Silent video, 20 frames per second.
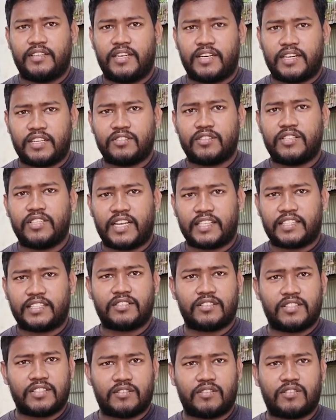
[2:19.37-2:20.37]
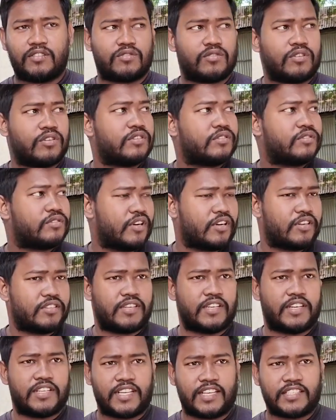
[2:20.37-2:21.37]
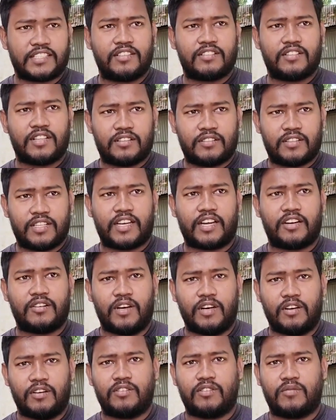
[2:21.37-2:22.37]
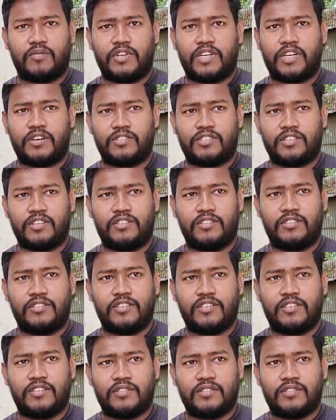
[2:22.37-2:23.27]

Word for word: এটা যদি রাতে যদি কোনো সঙ্গে সঙ্গে শাস্তি হতো দেখে আরও ভালো হতো মনটা খুশি হতো